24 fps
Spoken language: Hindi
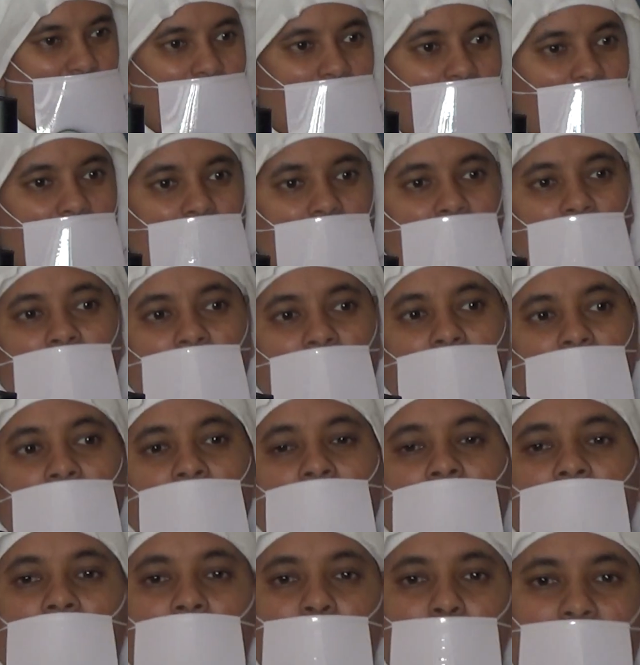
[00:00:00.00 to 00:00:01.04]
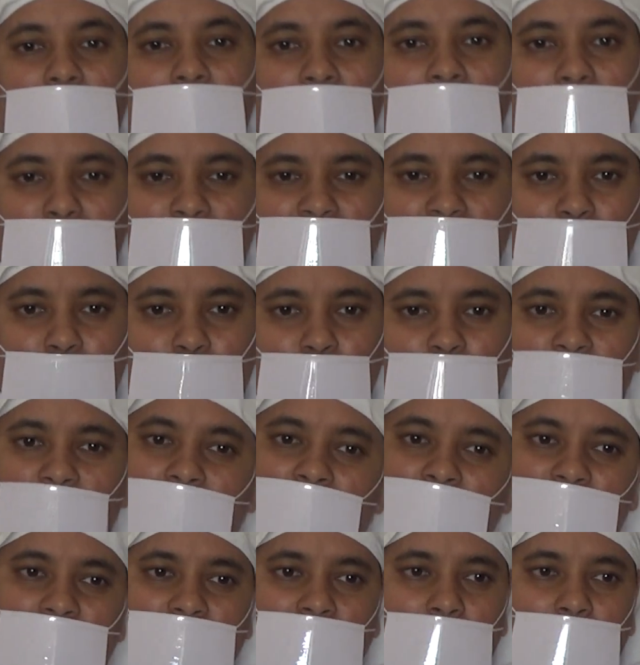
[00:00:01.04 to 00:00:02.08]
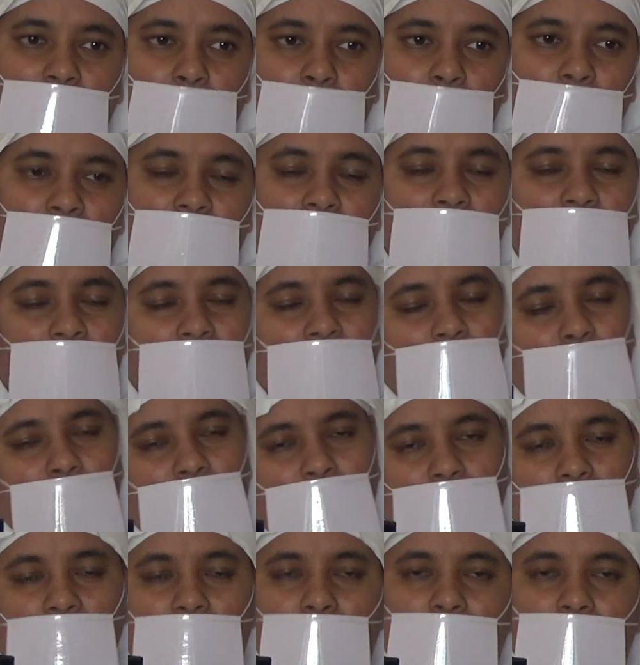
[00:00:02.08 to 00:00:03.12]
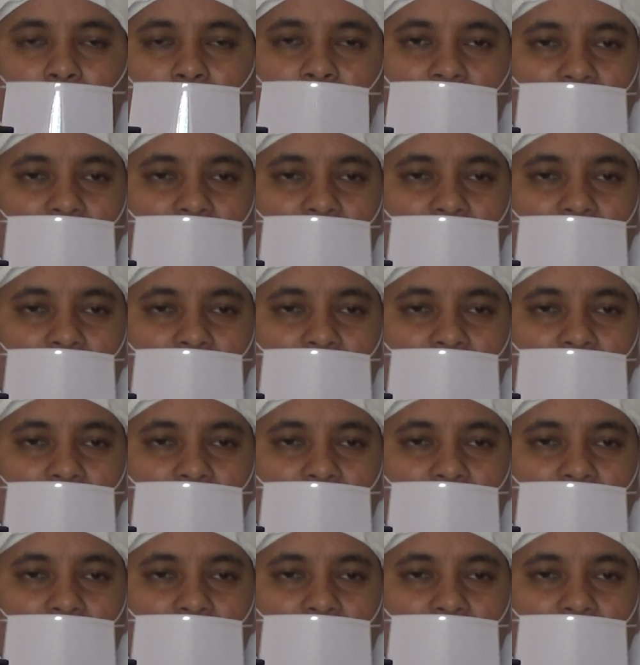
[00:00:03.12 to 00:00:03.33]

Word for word: है अब आप स्लिप हो गए इक्कीस दिन का पट्टा लगे आपने